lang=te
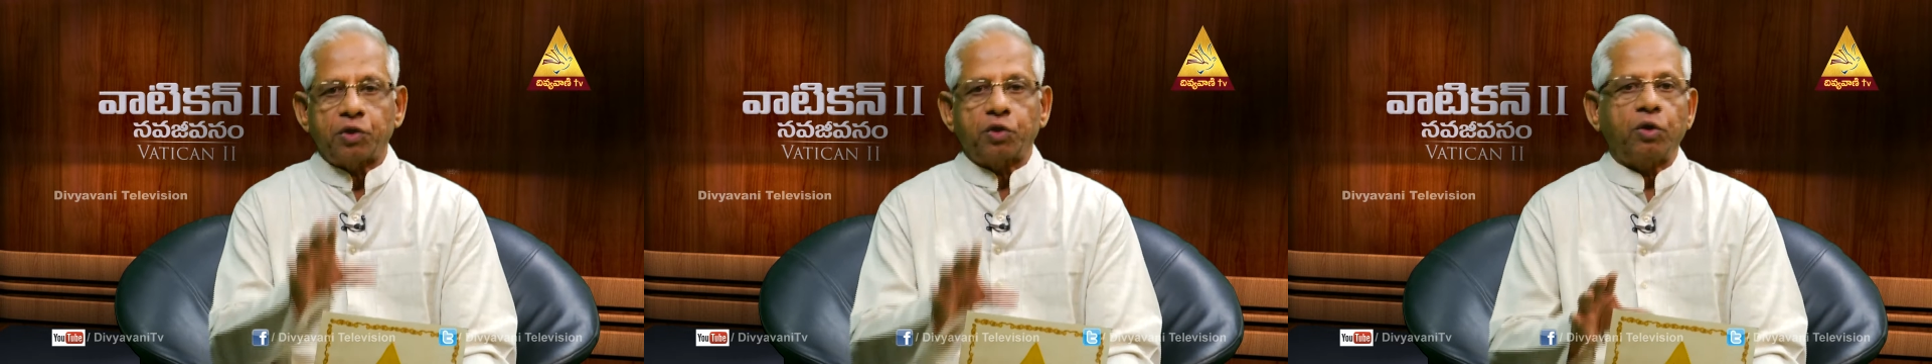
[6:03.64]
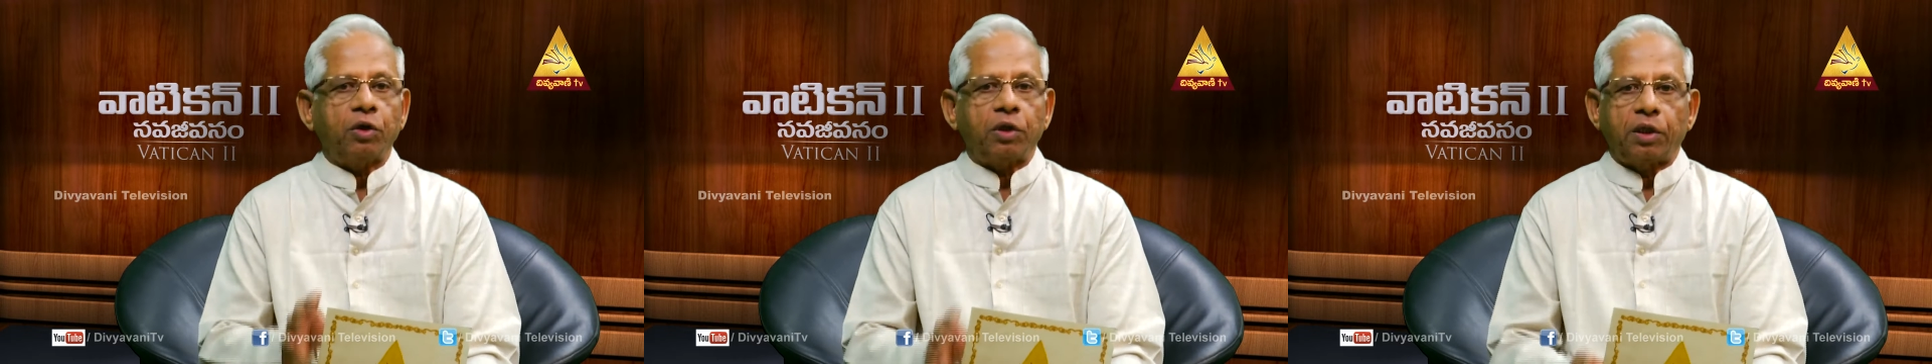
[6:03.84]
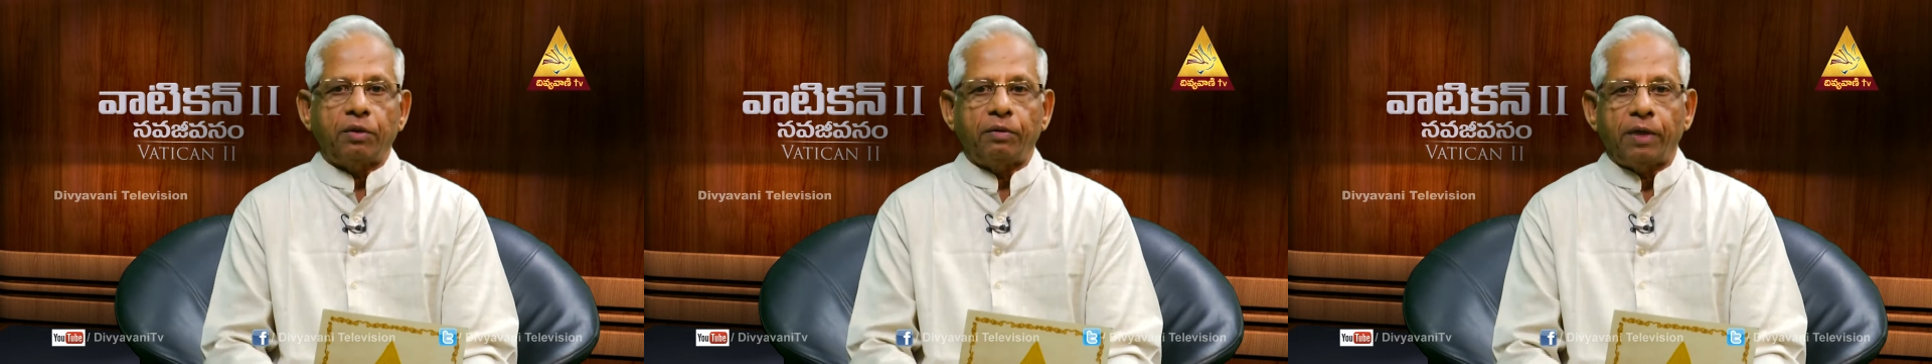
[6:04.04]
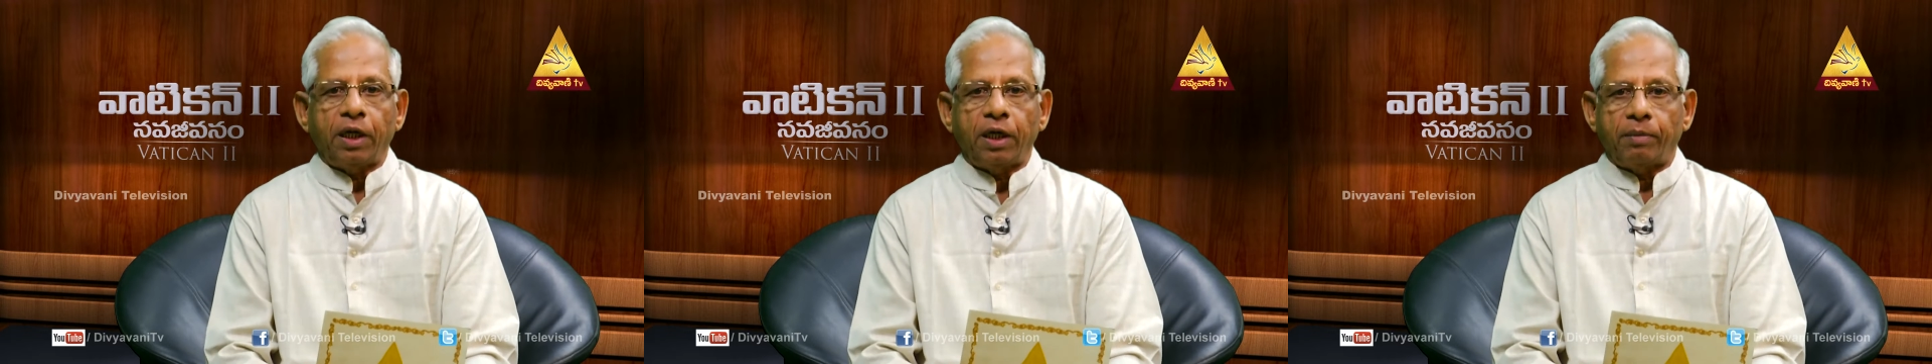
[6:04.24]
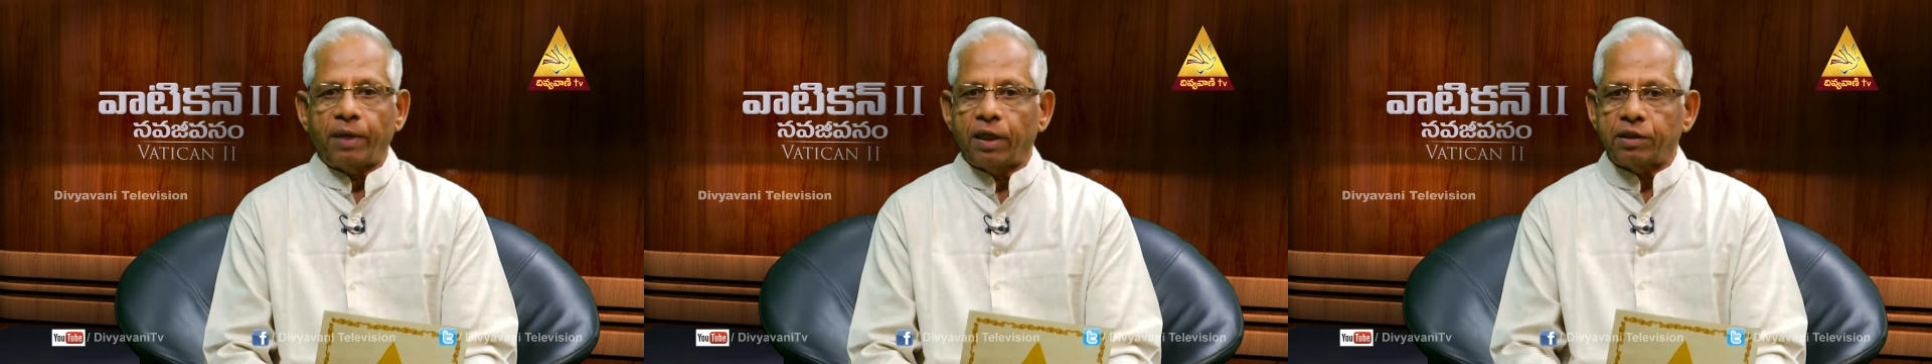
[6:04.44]
చేసుకోవటం
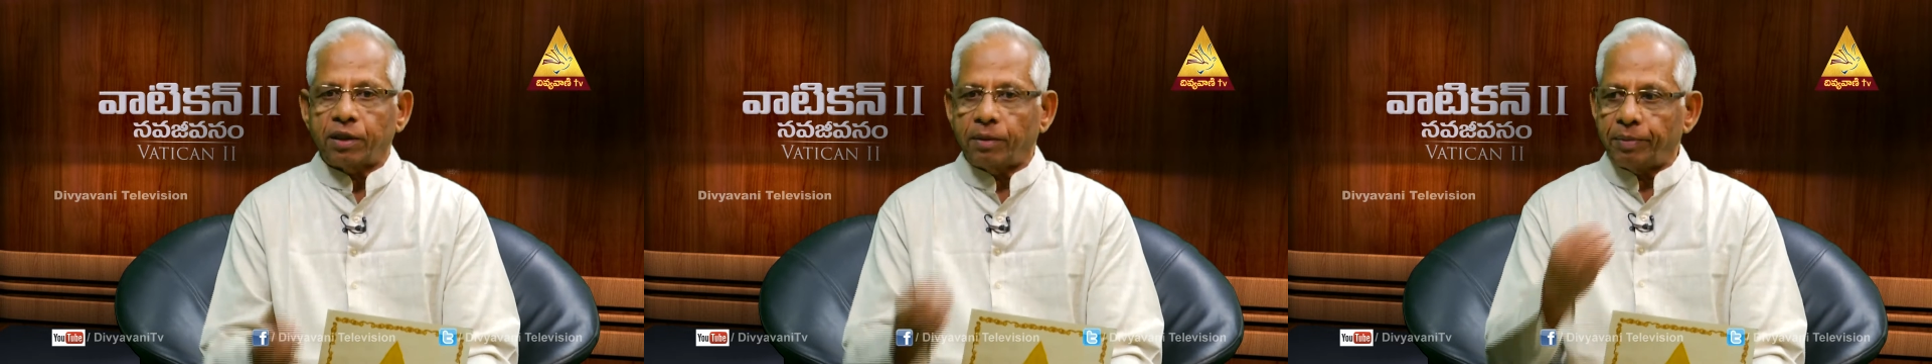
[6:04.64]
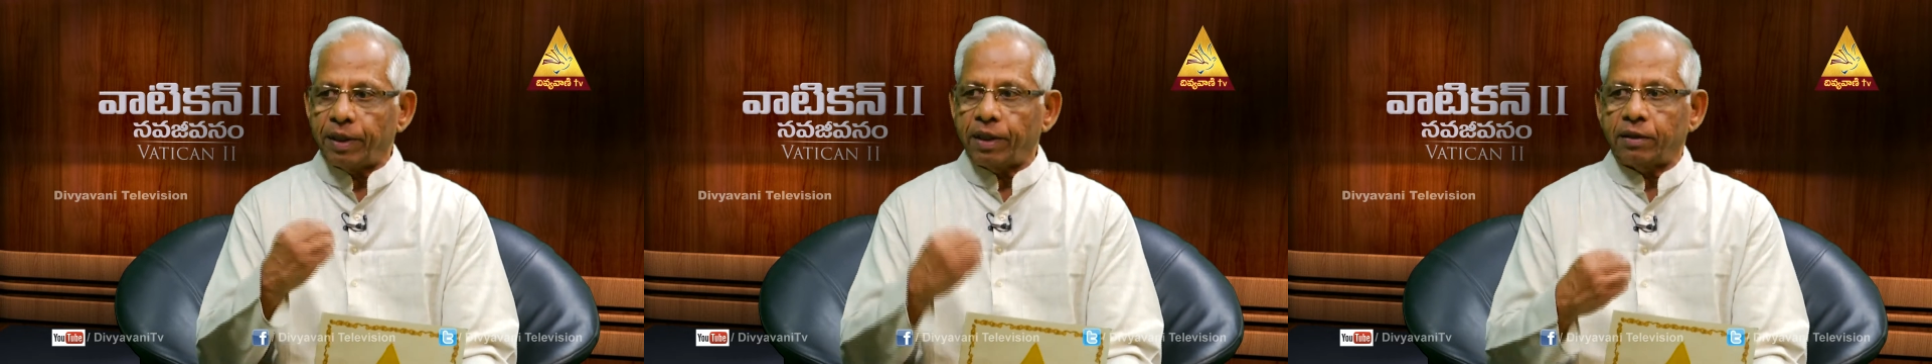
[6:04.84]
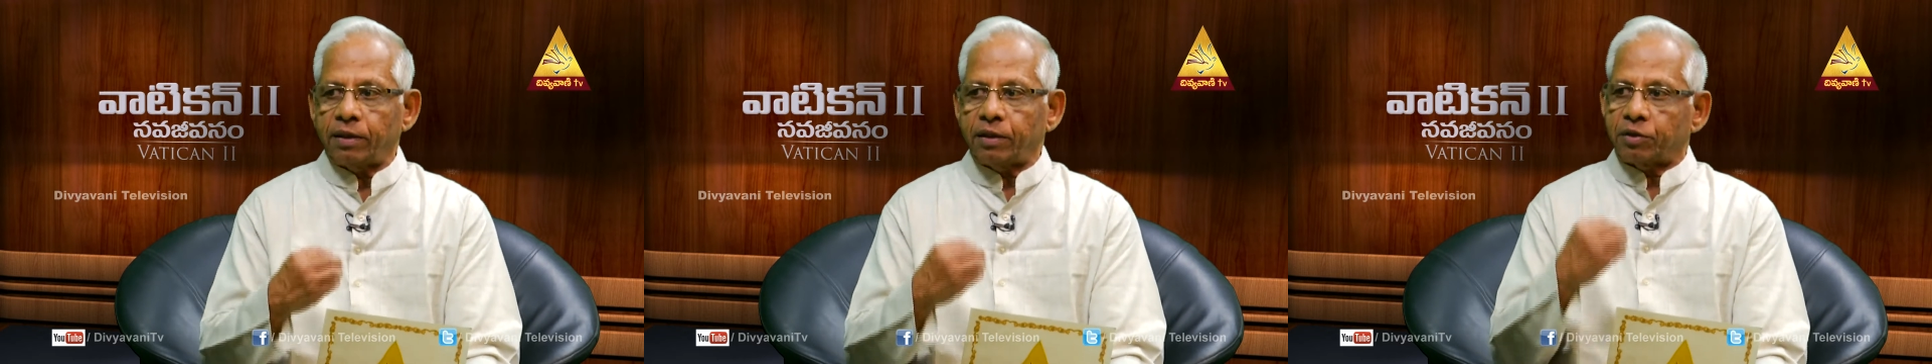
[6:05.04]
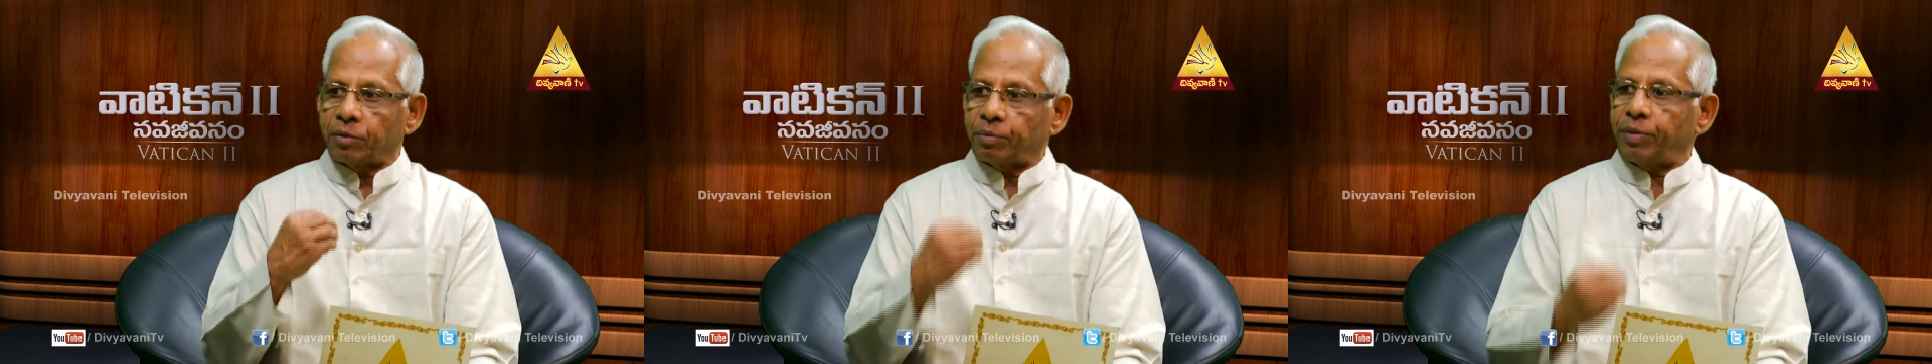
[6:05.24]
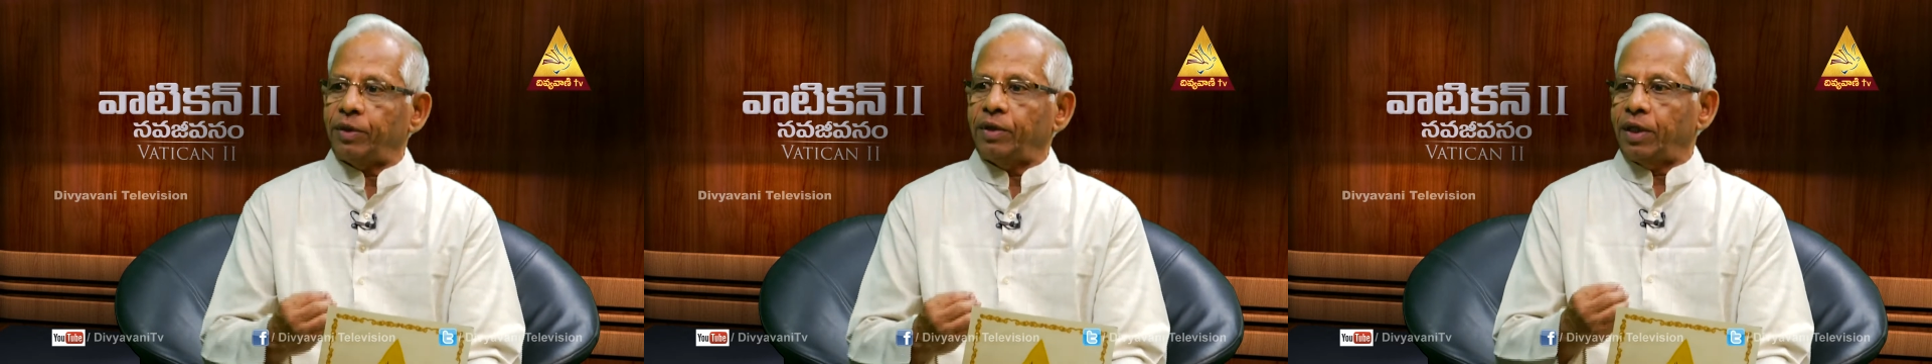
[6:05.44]
వల్ల మనసు ఎప్పుడైతే
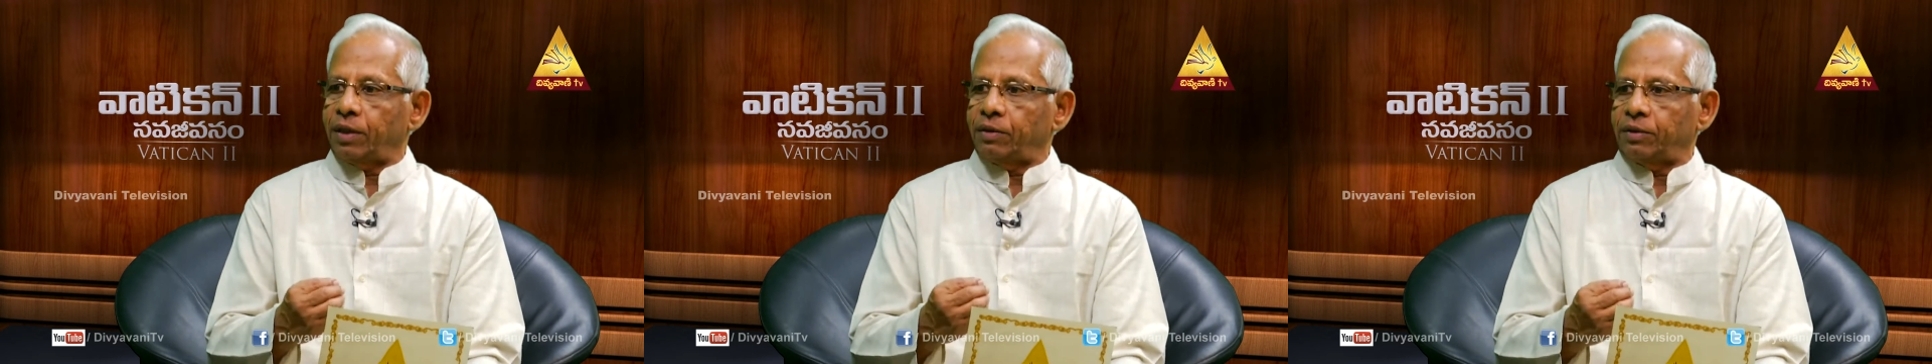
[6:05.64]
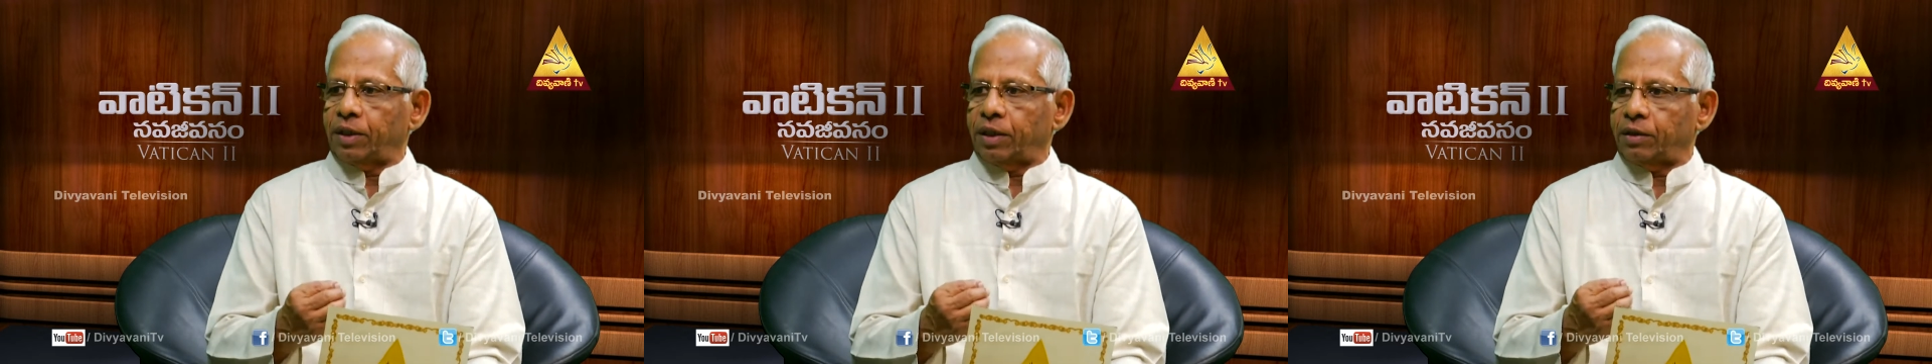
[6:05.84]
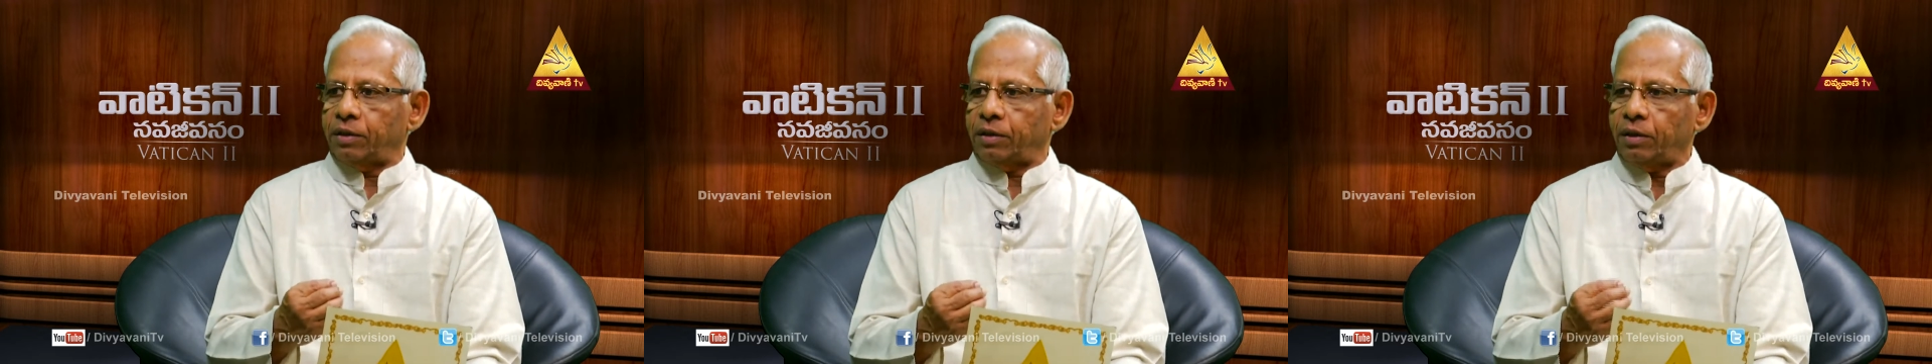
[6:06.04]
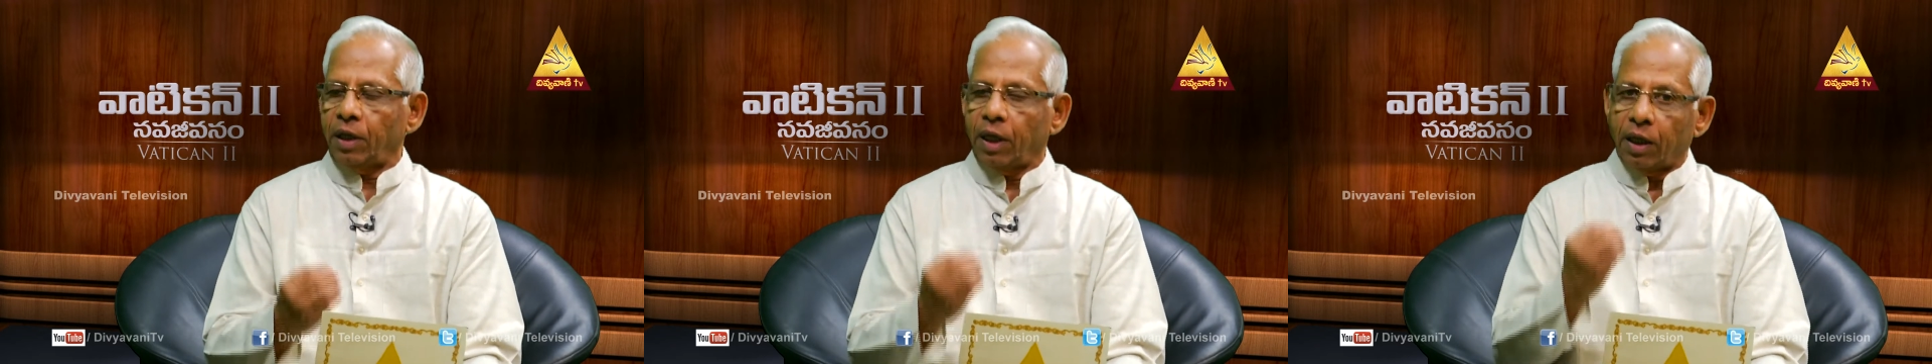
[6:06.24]
శుభ్రంగా ఉన్నదో